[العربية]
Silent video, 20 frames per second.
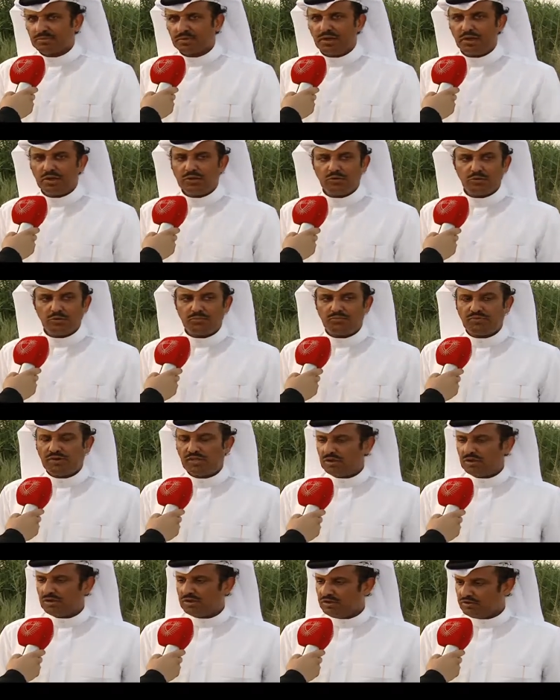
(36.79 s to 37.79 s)
اليوم
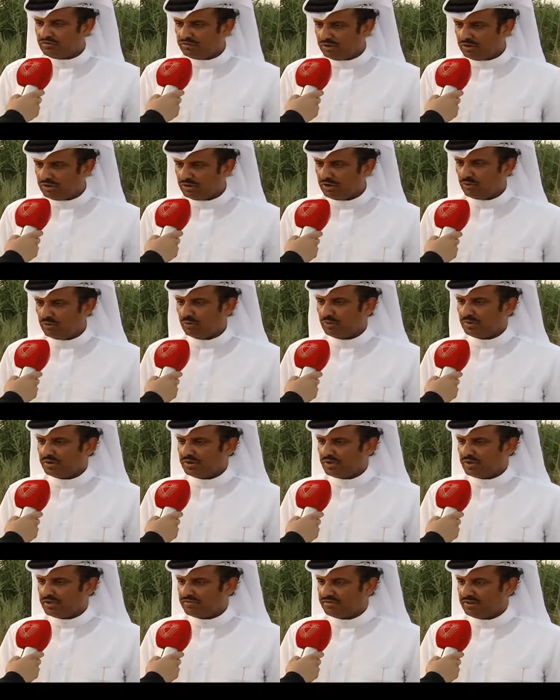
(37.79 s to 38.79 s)
بفضل الحجب
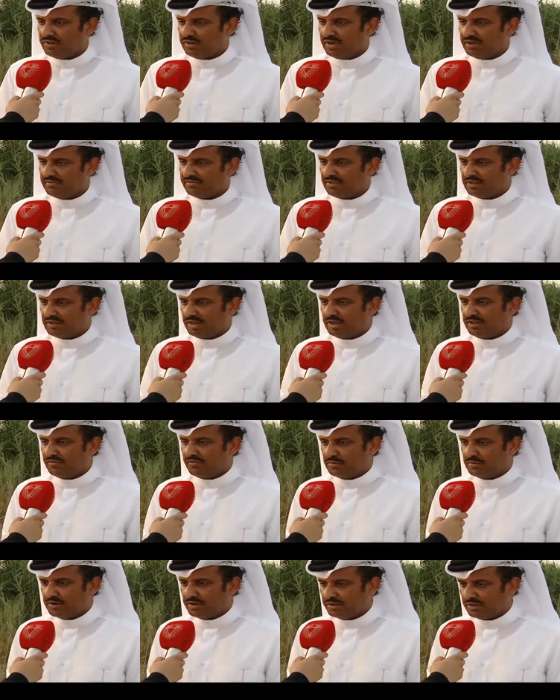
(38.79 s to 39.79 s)
والدراسة اللي حصلت عليها
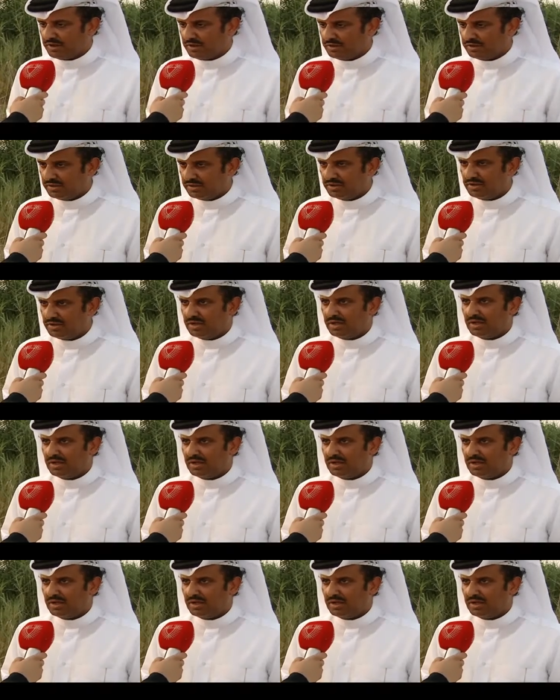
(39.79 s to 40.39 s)
في بريطانيا